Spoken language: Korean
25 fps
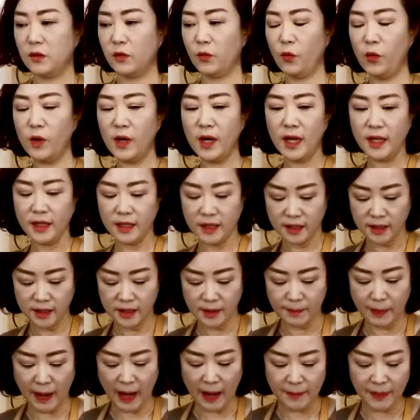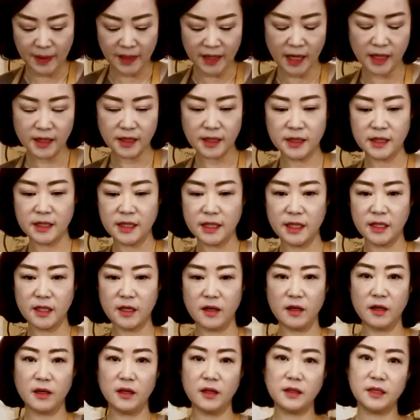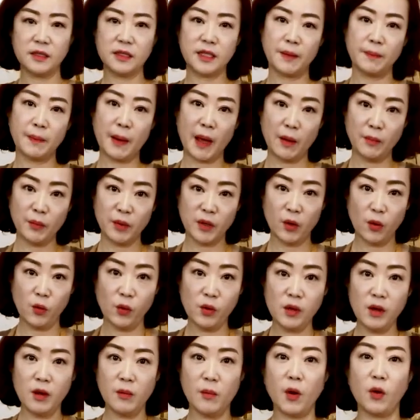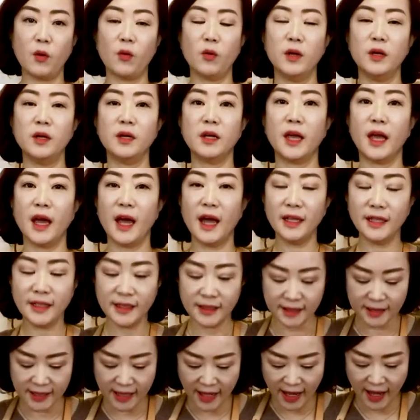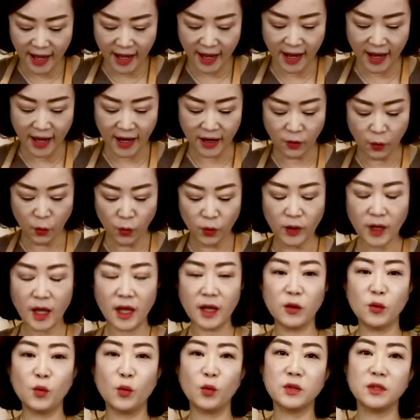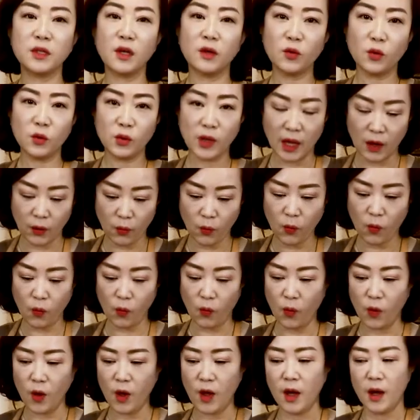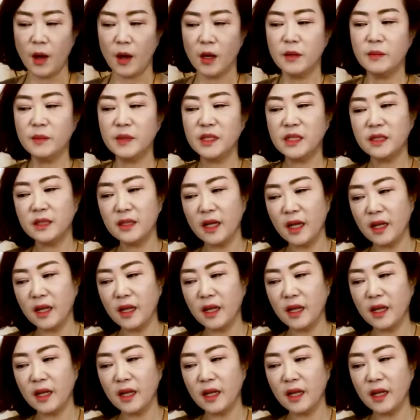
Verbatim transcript: 원래는 밥이라든지 이런 이제 밥 위에 올려 먹고 이렇게 하는데 그렇게도 써도 되고 음식을